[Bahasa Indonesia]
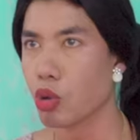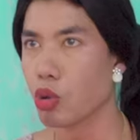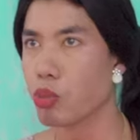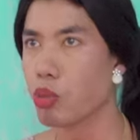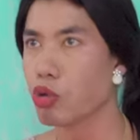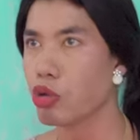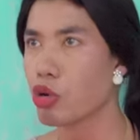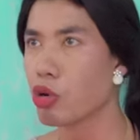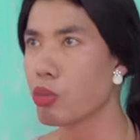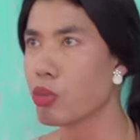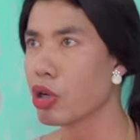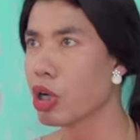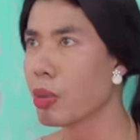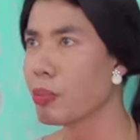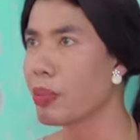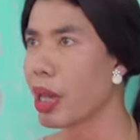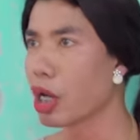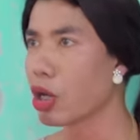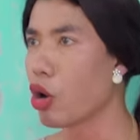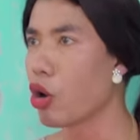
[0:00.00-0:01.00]
ubu ubun
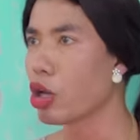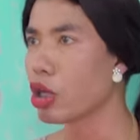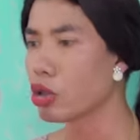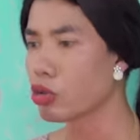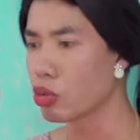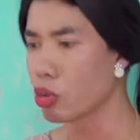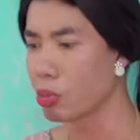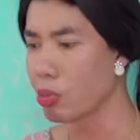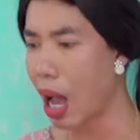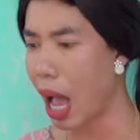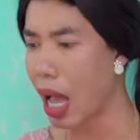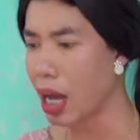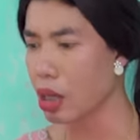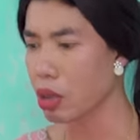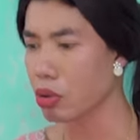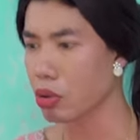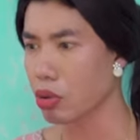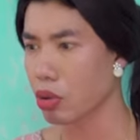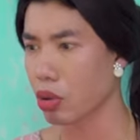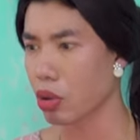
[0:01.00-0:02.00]
lembek kau itu
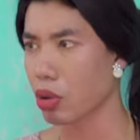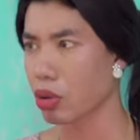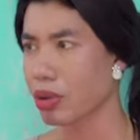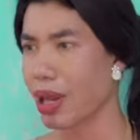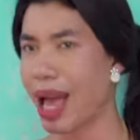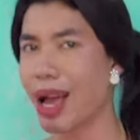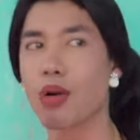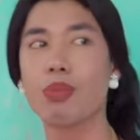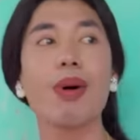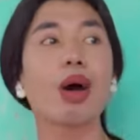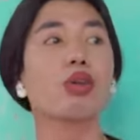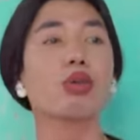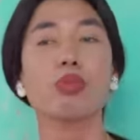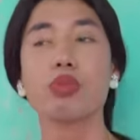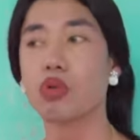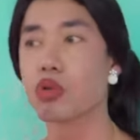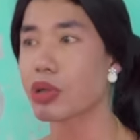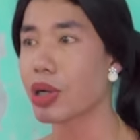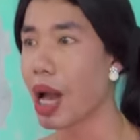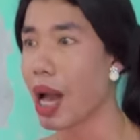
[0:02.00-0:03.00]
bangkrut. Aku baru
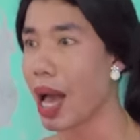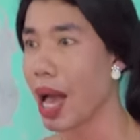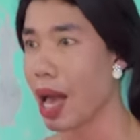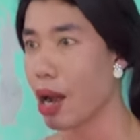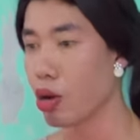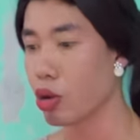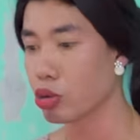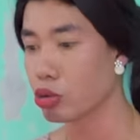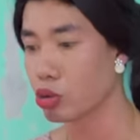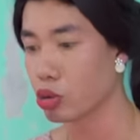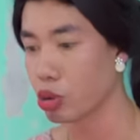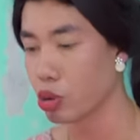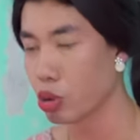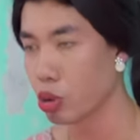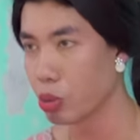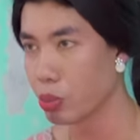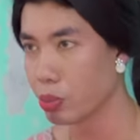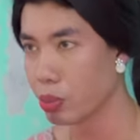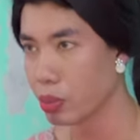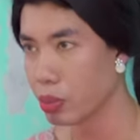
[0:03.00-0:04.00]
buka loh,
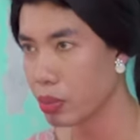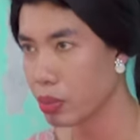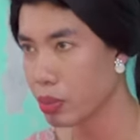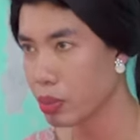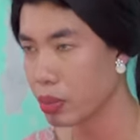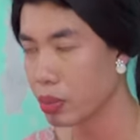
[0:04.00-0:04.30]
Sum. Jam